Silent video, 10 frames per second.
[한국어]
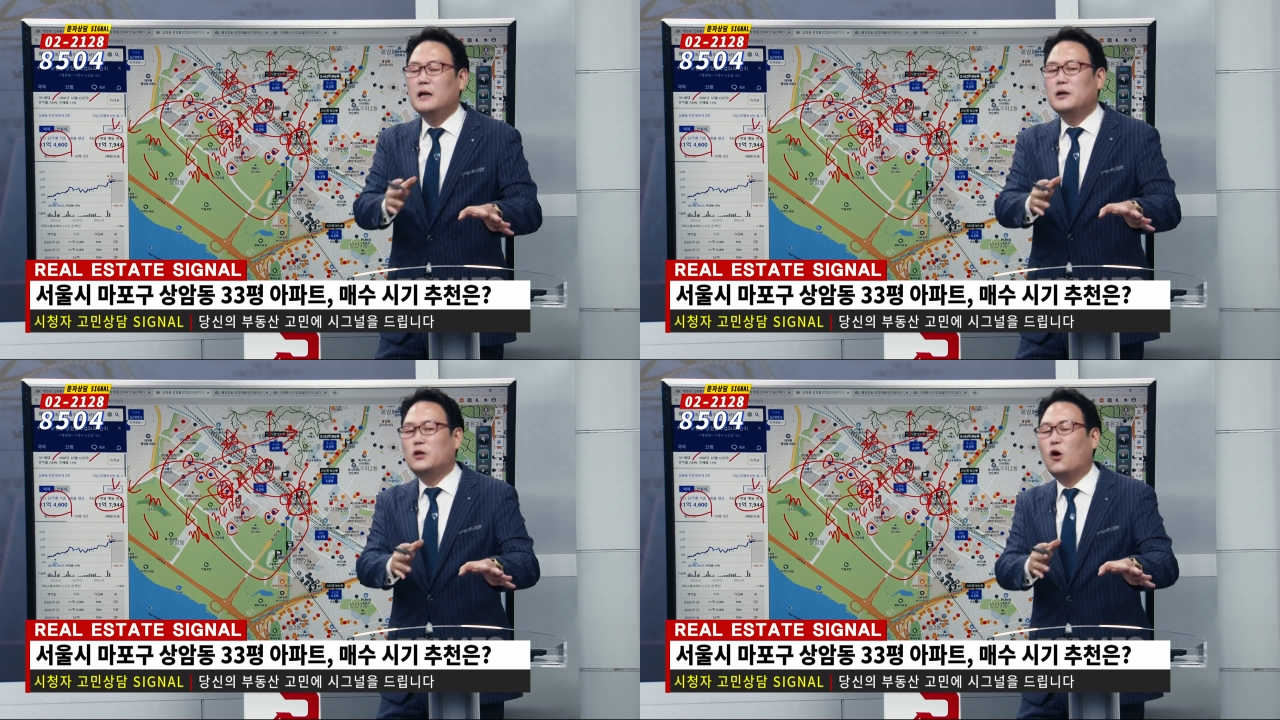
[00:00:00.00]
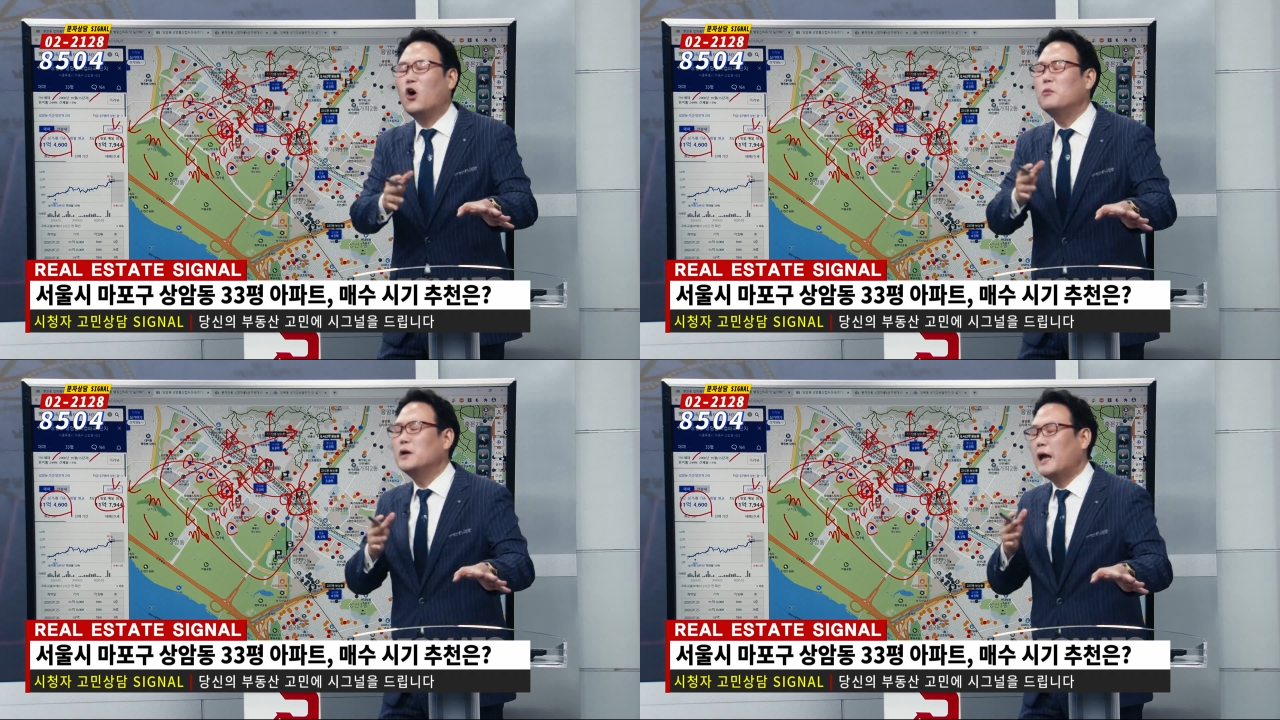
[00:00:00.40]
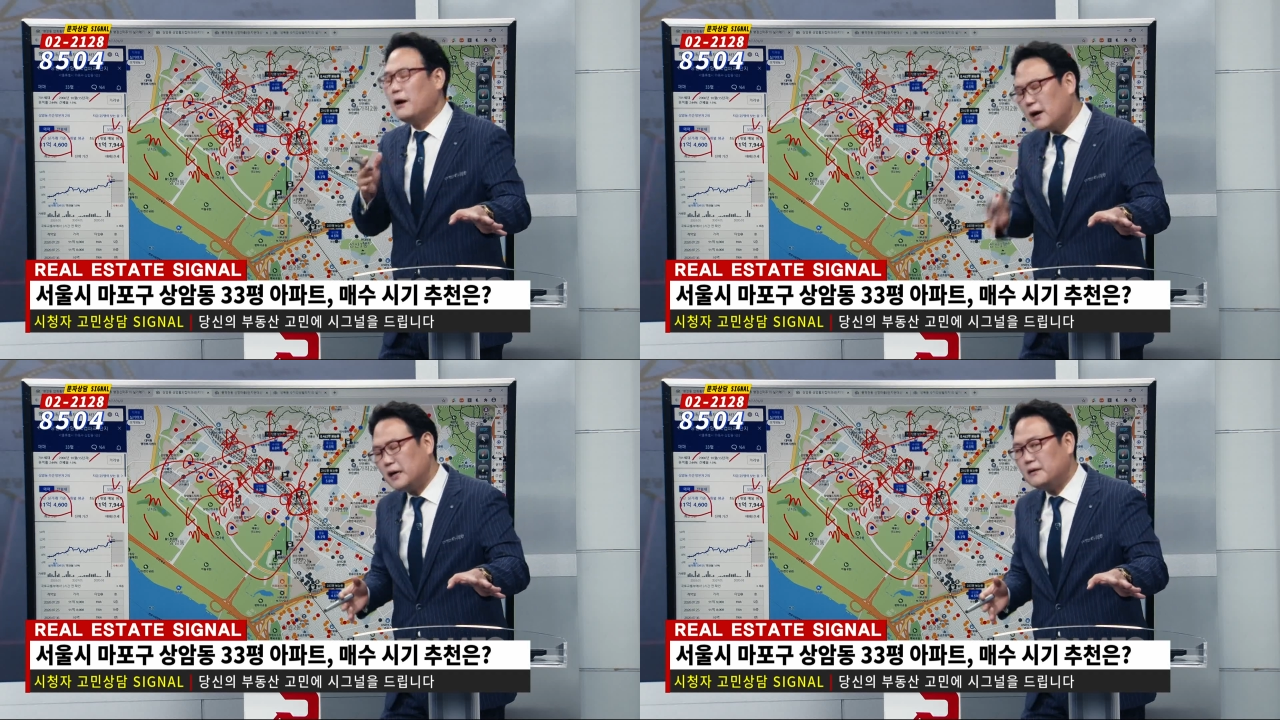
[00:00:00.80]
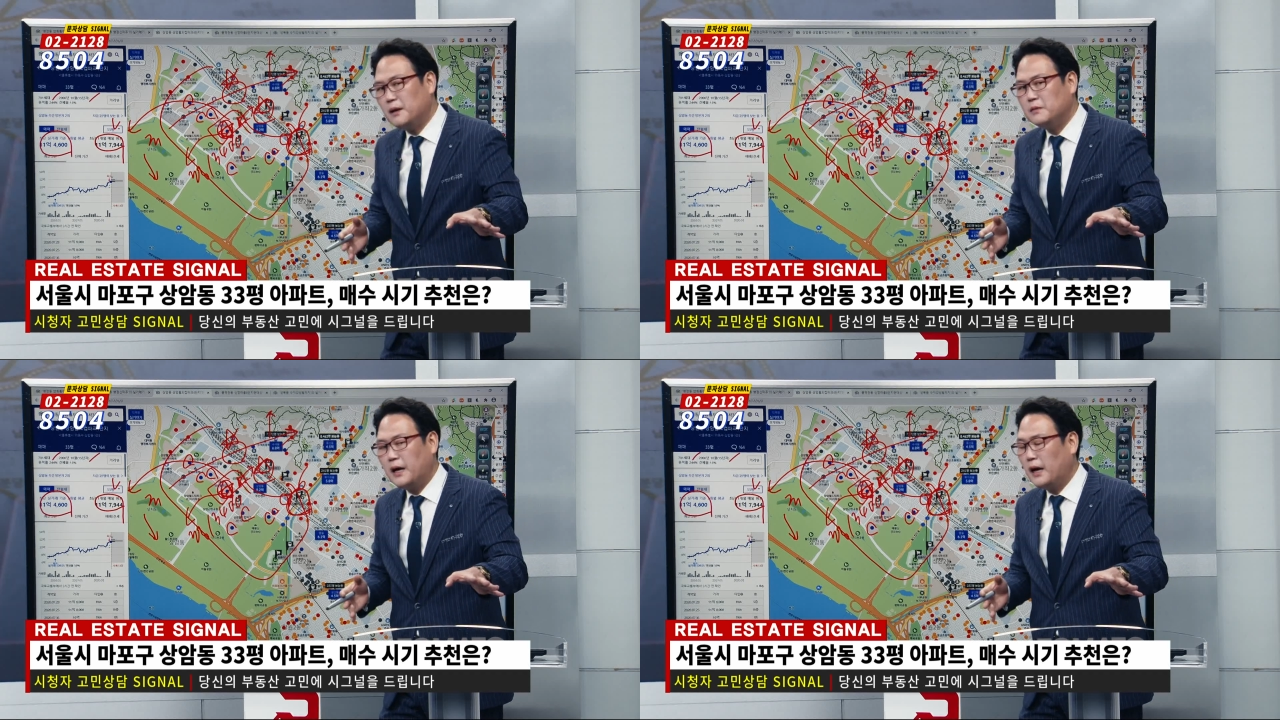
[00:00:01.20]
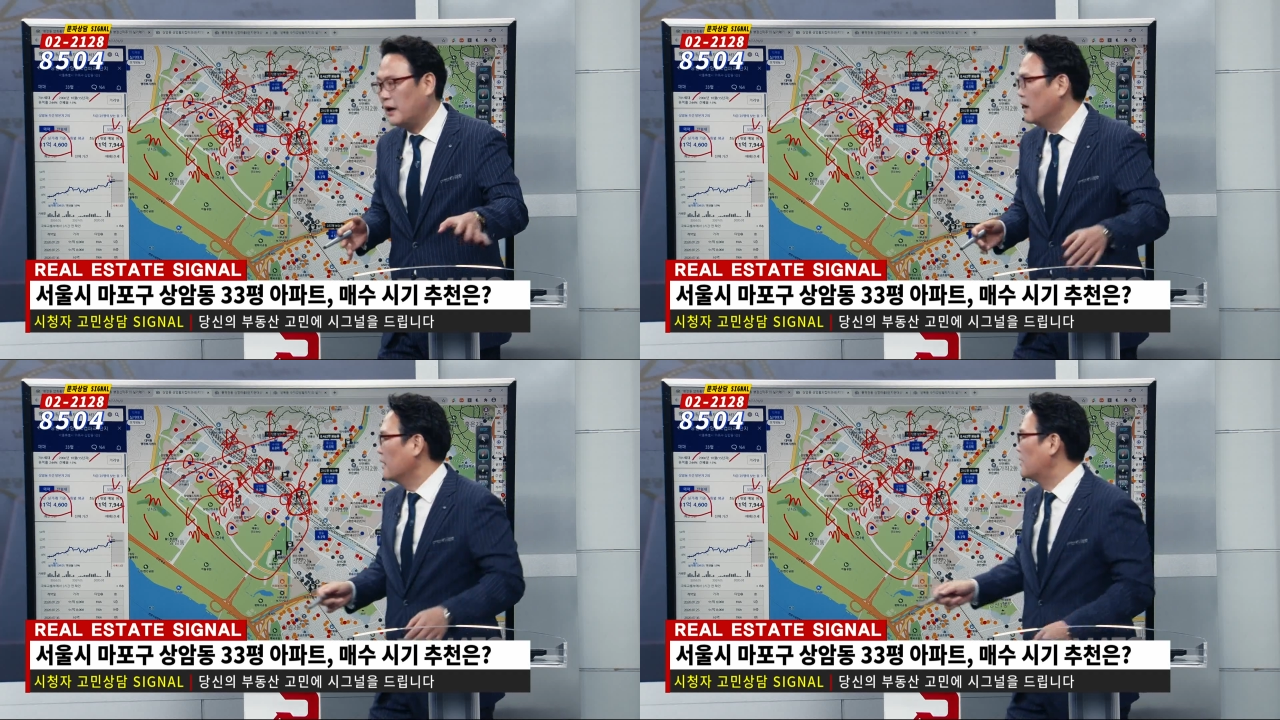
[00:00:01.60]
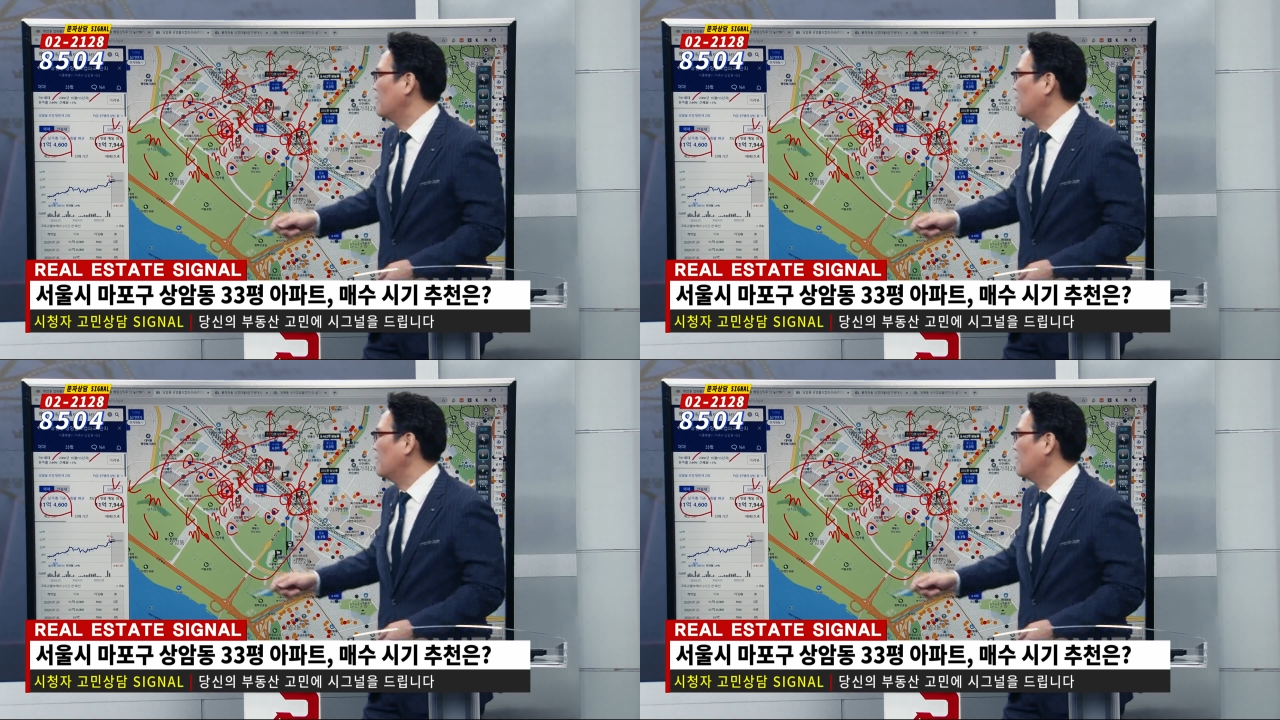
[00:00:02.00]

경험을 해왔기 때문에 그런